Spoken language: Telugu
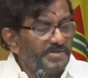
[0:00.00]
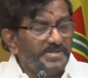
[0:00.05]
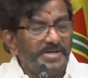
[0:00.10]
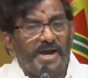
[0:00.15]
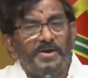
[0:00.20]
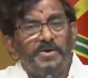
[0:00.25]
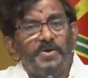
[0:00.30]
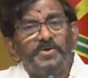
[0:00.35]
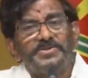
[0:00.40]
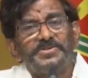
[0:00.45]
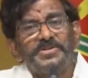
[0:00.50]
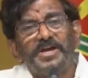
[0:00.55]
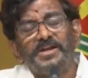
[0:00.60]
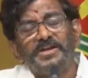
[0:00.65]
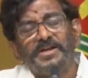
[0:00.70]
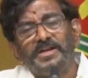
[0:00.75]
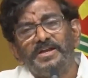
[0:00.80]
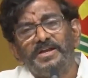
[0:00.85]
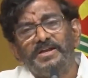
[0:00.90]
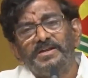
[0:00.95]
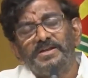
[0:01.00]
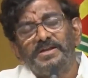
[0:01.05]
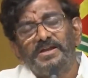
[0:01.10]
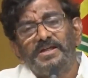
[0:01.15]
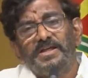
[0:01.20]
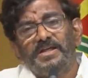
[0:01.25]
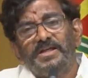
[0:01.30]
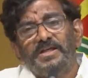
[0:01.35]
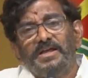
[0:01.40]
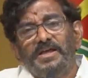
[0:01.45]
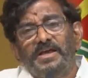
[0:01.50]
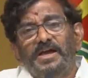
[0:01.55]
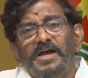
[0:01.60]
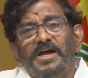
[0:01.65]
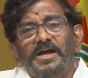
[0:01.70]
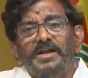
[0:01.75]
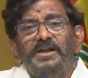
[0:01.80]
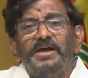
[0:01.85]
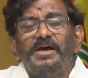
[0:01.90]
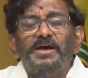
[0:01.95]
షాడో ఛానల్
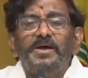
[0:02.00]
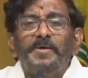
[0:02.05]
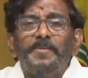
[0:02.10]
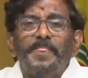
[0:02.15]
ఆయన